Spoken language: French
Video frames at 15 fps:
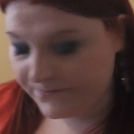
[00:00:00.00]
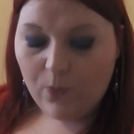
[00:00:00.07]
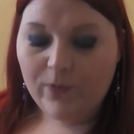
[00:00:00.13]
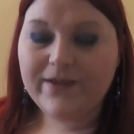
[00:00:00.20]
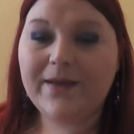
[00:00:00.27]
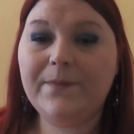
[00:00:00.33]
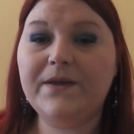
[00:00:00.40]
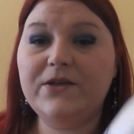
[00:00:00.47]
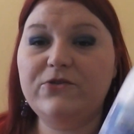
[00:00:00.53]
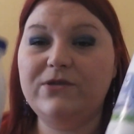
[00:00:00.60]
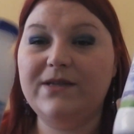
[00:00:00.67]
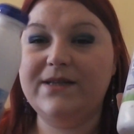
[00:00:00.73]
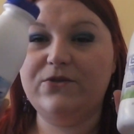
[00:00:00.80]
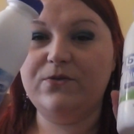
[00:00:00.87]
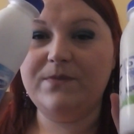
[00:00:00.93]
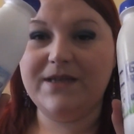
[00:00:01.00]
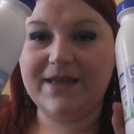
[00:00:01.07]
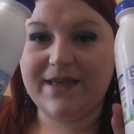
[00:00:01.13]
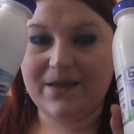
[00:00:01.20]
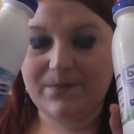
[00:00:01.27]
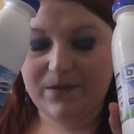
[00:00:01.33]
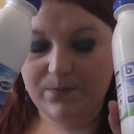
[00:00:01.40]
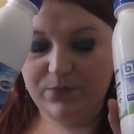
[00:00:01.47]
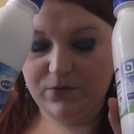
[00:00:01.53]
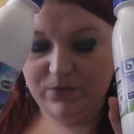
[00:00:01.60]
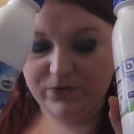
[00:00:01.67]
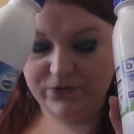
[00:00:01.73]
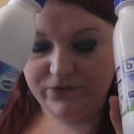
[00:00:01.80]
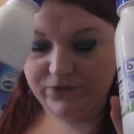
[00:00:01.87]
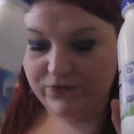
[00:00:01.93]
On a pris du lait demi-écrémé pour
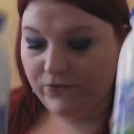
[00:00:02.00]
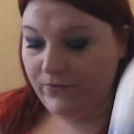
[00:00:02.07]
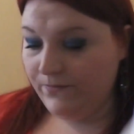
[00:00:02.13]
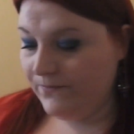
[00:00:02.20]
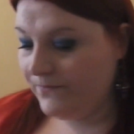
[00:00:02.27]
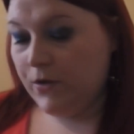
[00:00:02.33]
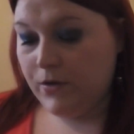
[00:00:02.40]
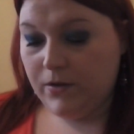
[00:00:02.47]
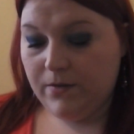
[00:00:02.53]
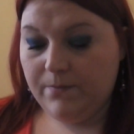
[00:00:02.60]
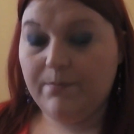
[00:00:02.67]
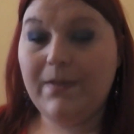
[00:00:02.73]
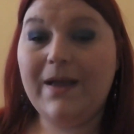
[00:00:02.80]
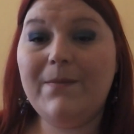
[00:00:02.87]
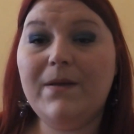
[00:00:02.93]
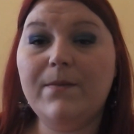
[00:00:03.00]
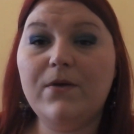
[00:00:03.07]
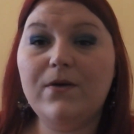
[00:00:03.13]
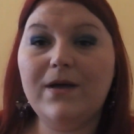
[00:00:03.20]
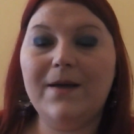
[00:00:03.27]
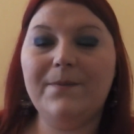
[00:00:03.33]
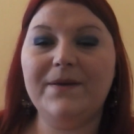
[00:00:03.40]
mon neveu. Ma maman a